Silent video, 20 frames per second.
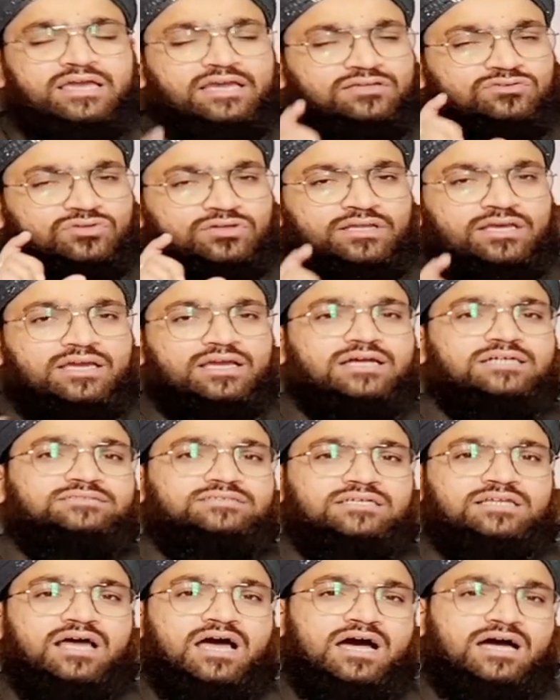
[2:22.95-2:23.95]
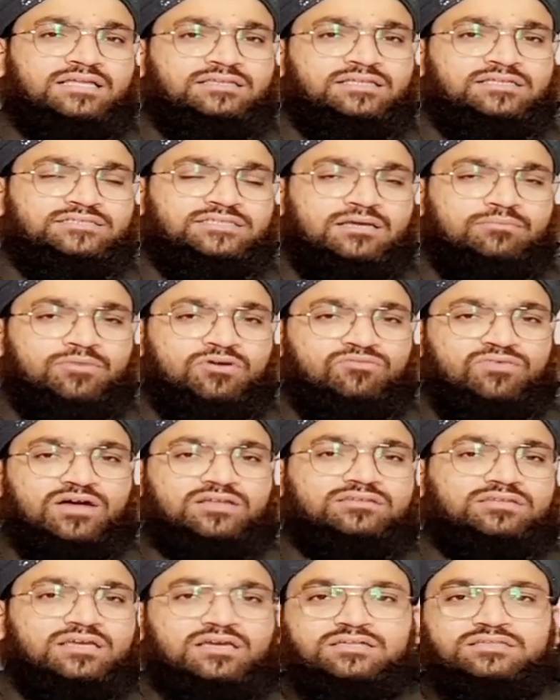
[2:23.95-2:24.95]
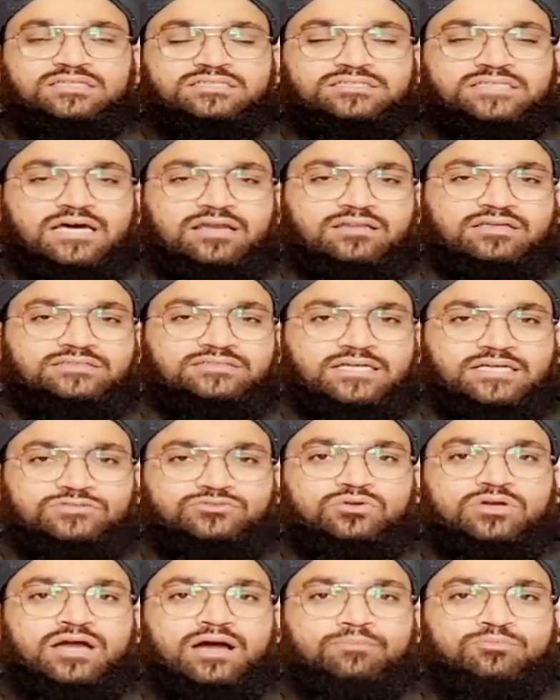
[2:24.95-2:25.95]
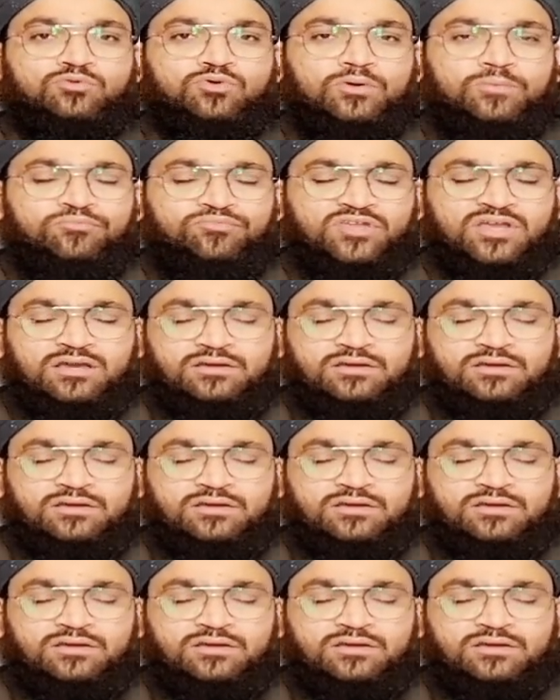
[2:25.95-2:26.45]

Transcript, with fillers: इतने कसीर अहादीस हैं मैं वक्त के अख्तसार के साथ जो है आपको